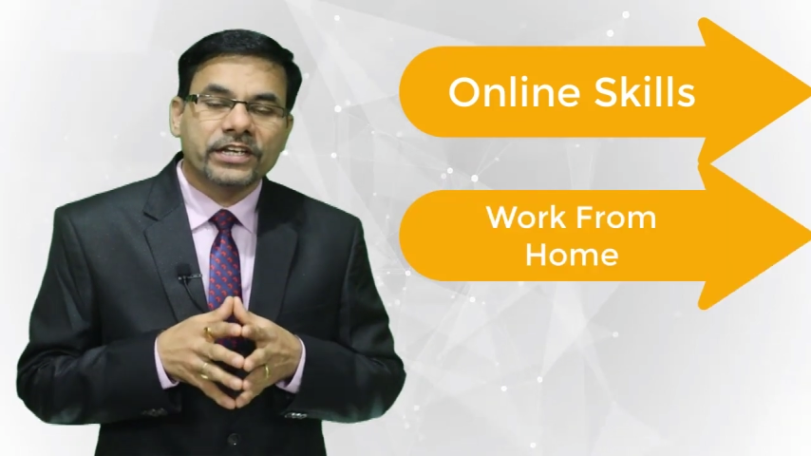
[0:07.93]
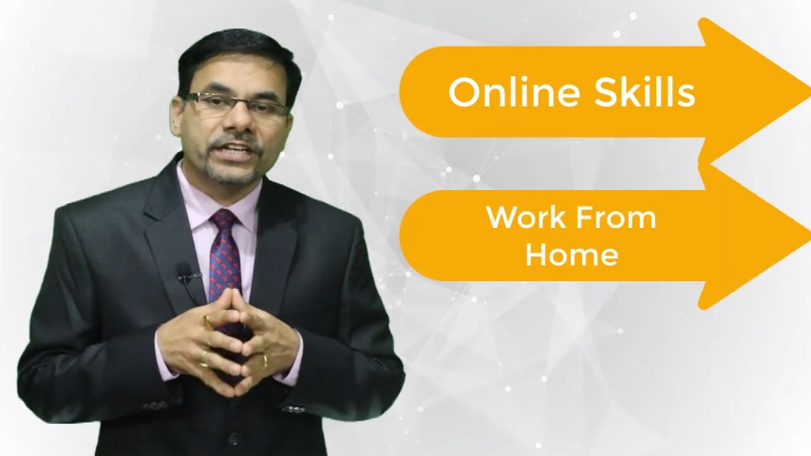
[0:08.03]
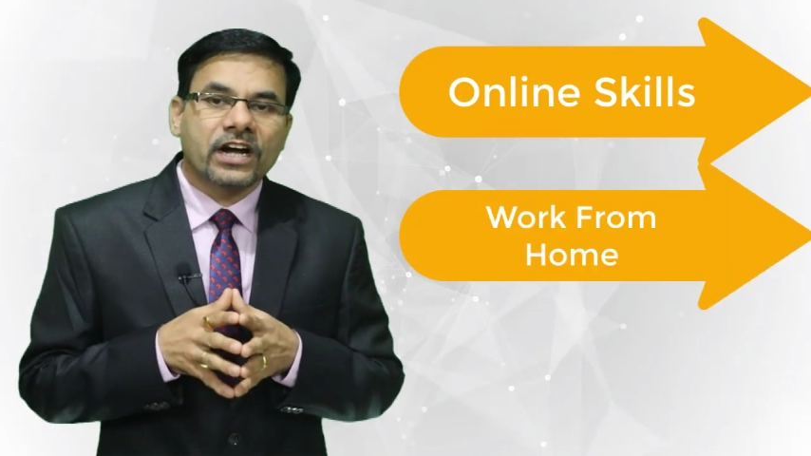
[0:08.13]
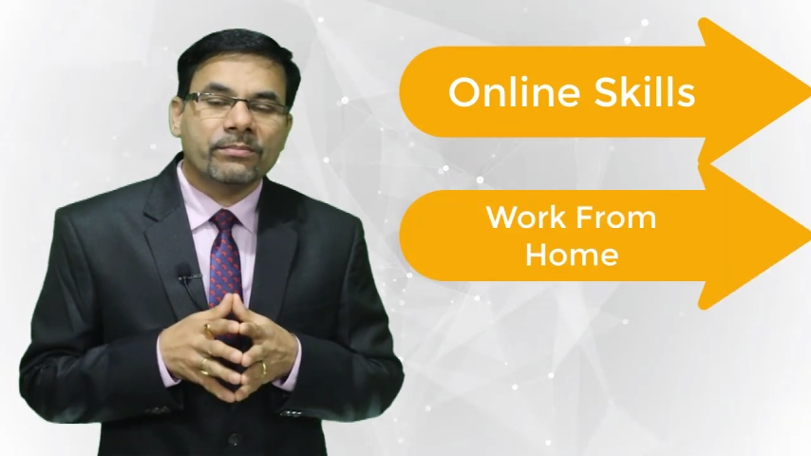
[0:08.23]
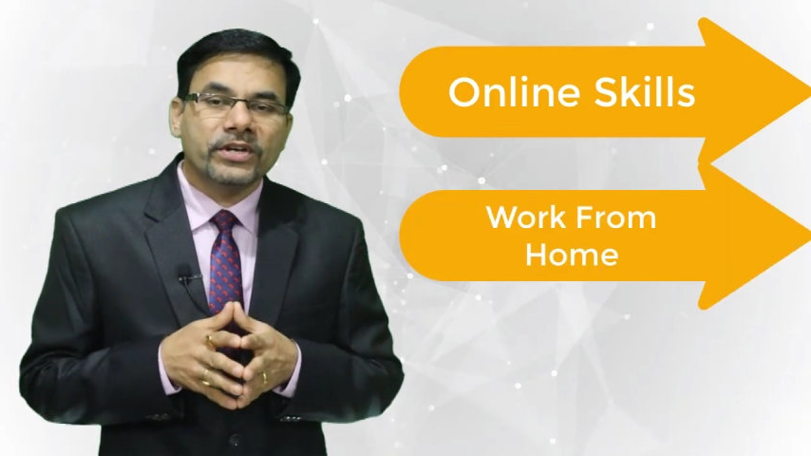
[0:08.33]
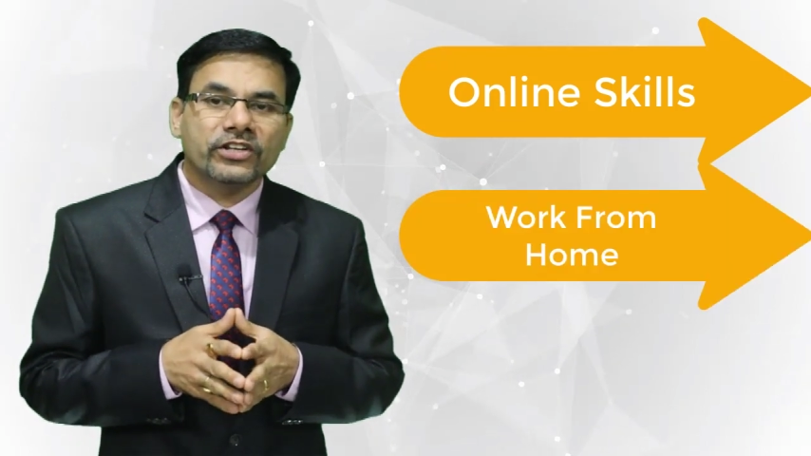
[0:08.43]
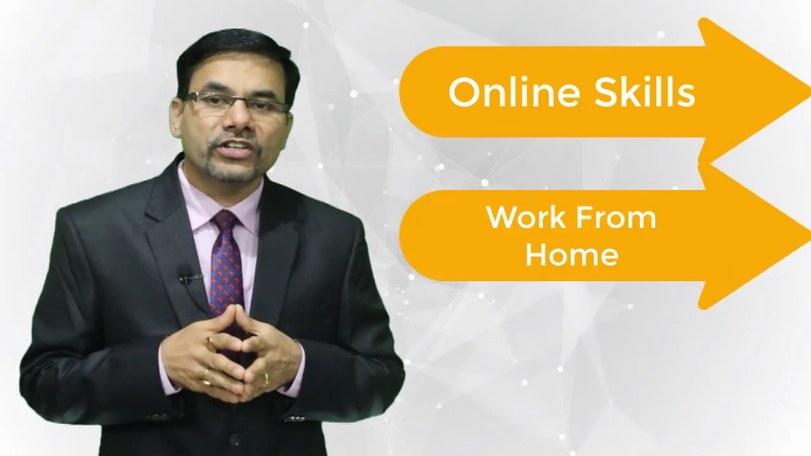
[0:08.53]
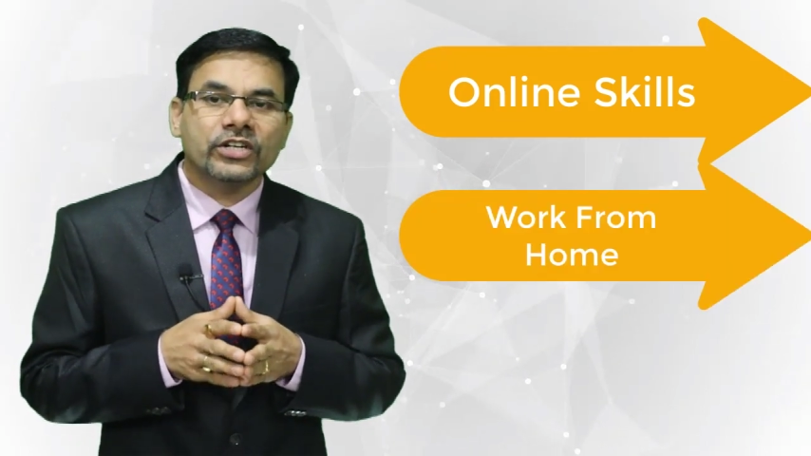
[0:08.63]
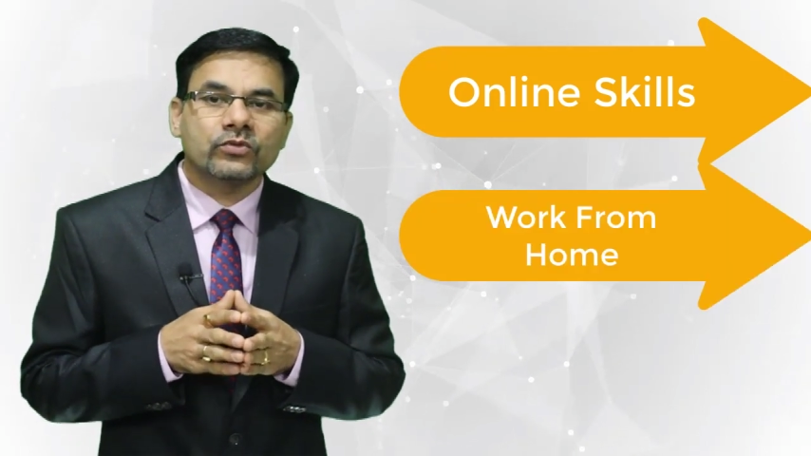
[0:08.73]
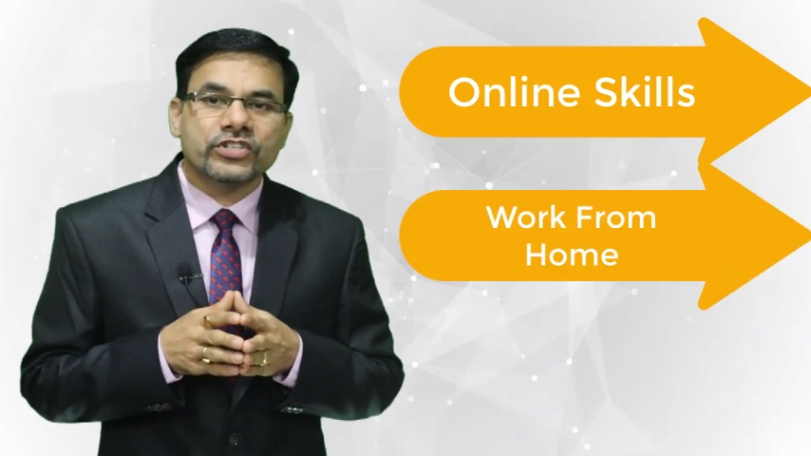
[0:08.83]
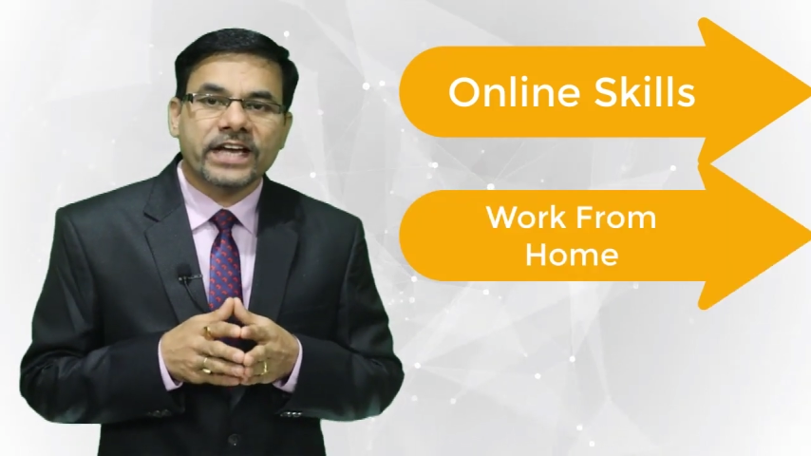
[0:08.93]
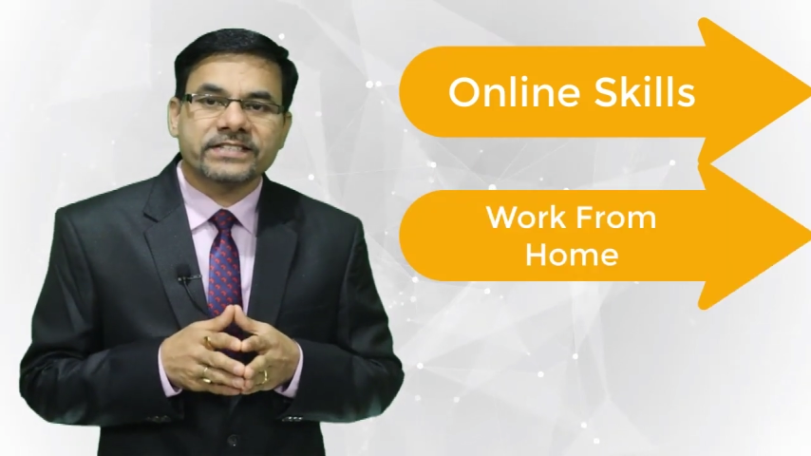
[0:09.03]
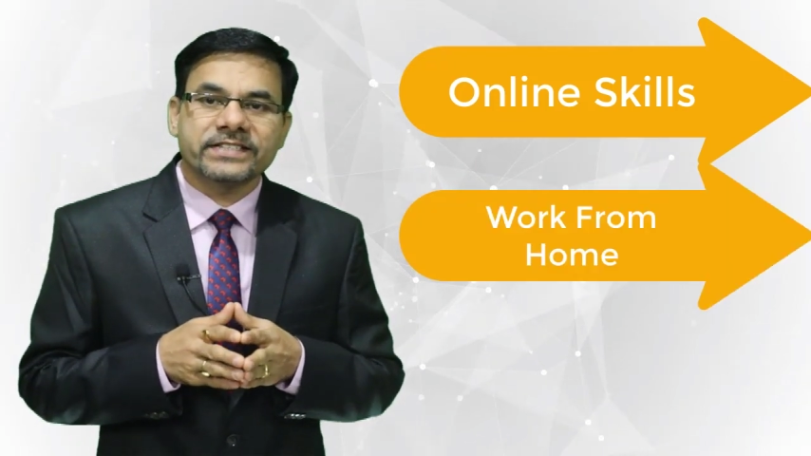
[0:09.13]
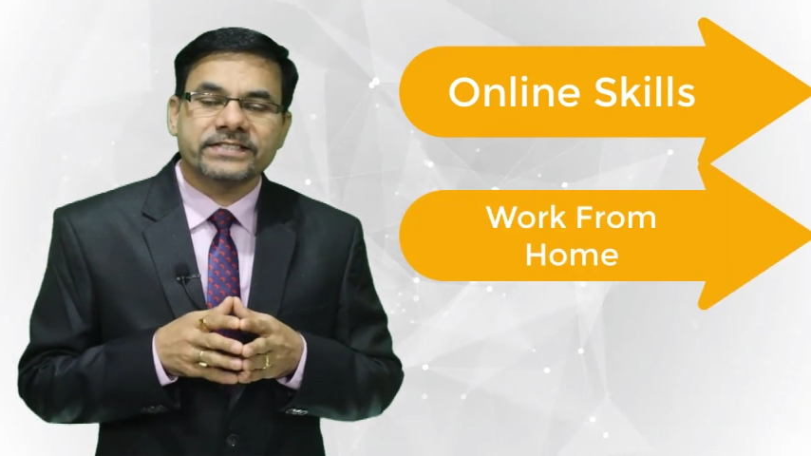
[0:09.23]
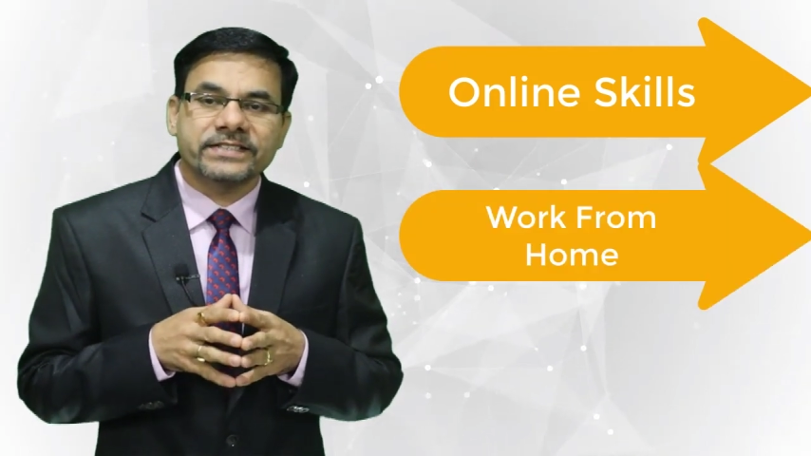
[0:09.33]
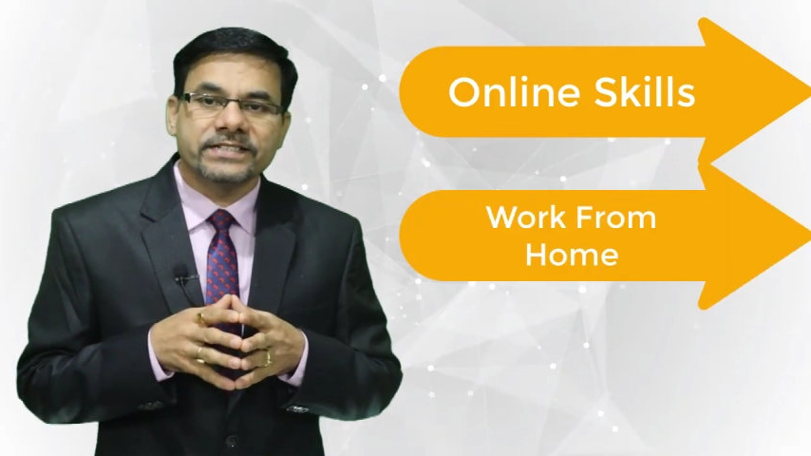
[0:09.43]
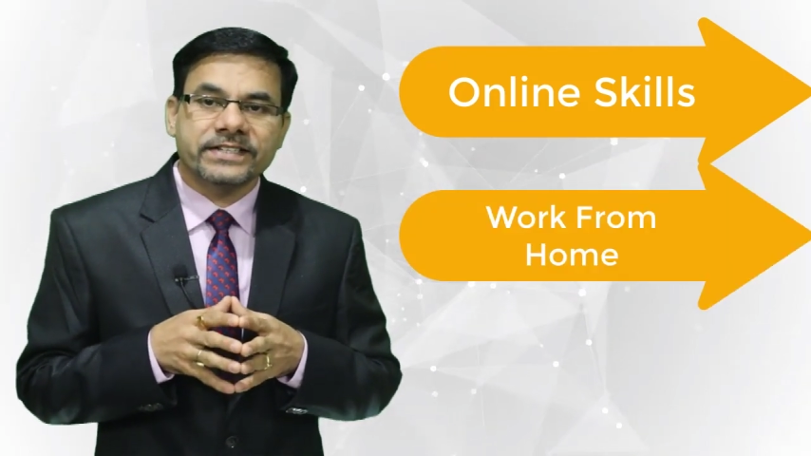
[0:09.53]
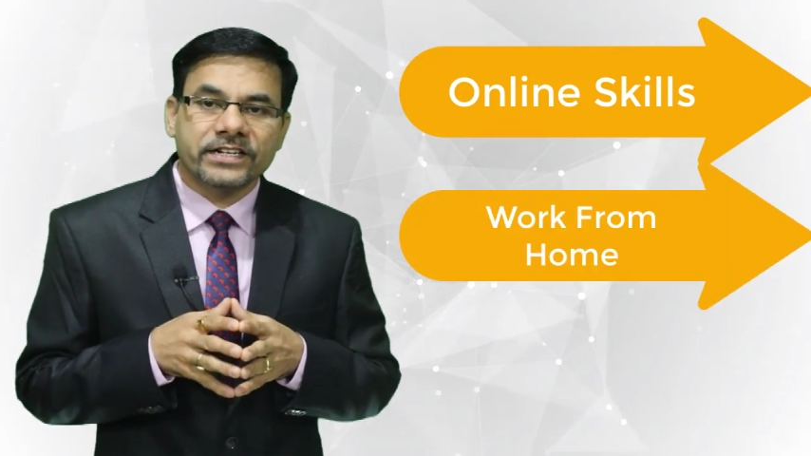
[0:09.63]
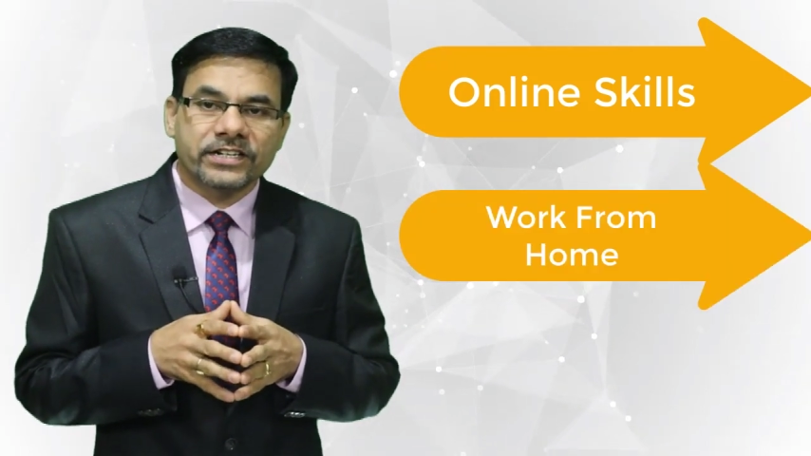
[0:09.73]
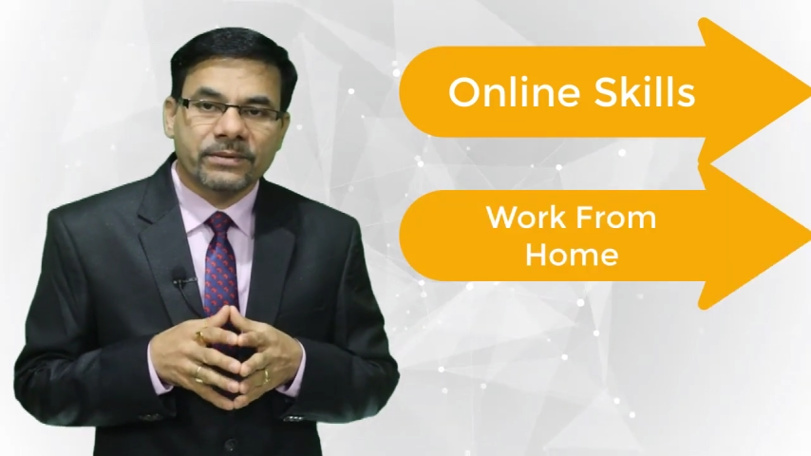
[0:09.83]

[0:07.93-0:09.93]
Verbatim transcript: या अपने अंदर कुछ ऐसी स्किल्स का